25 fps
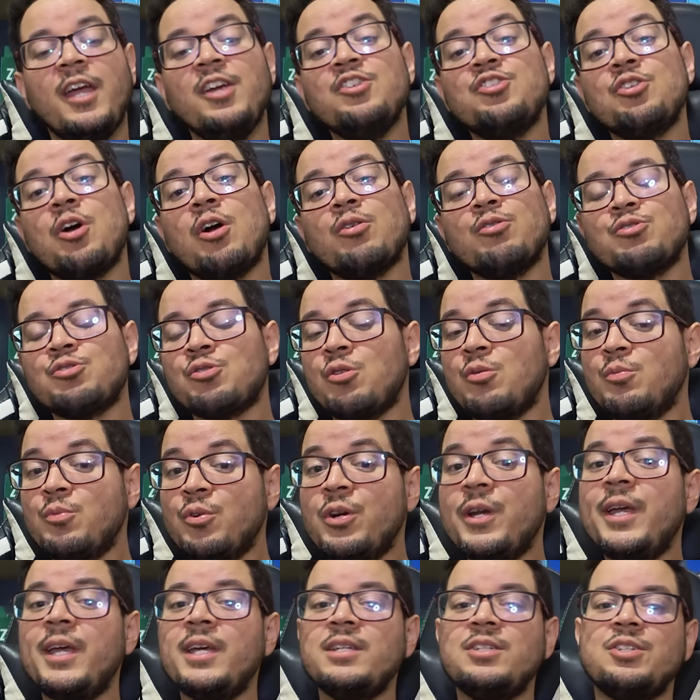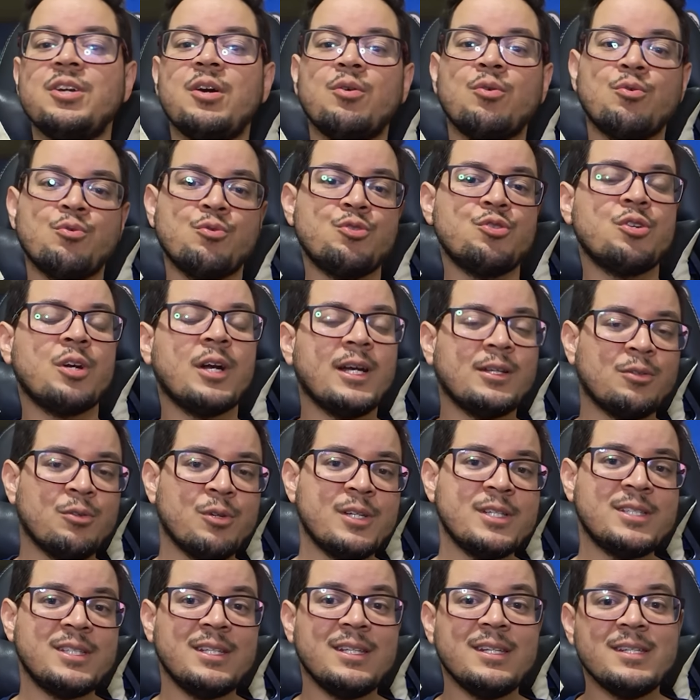Em jogos como este, alguns
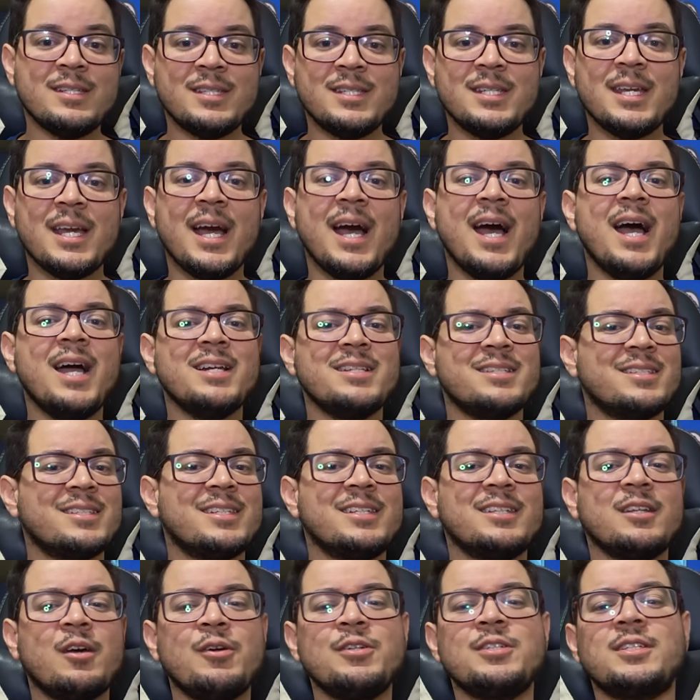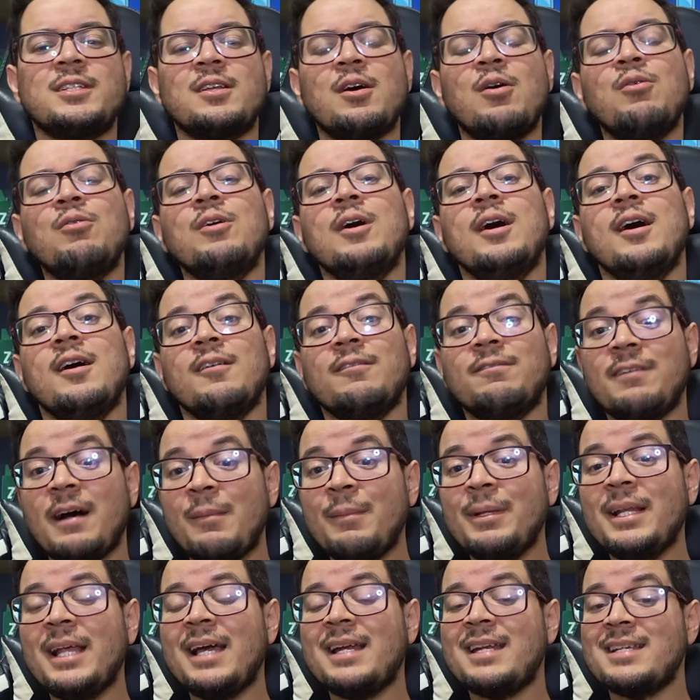jogadores iniciantes que não estão
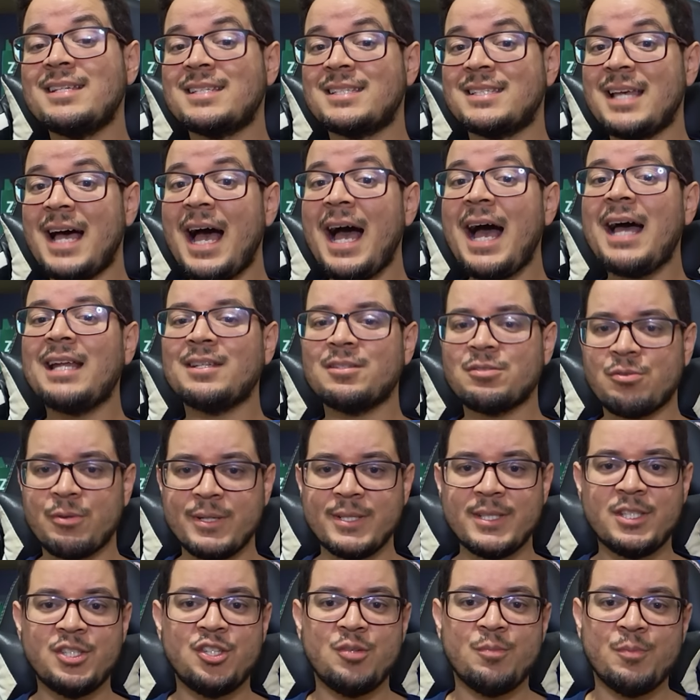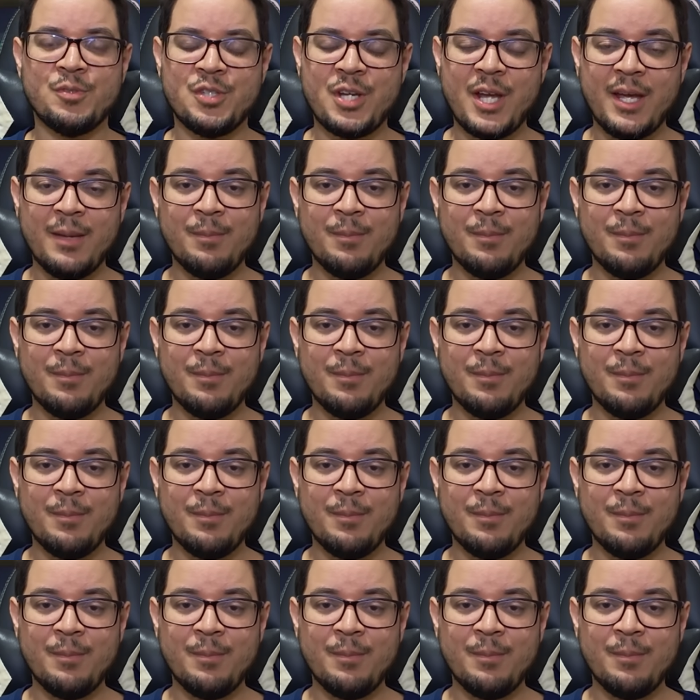familiarizados com esse tipo de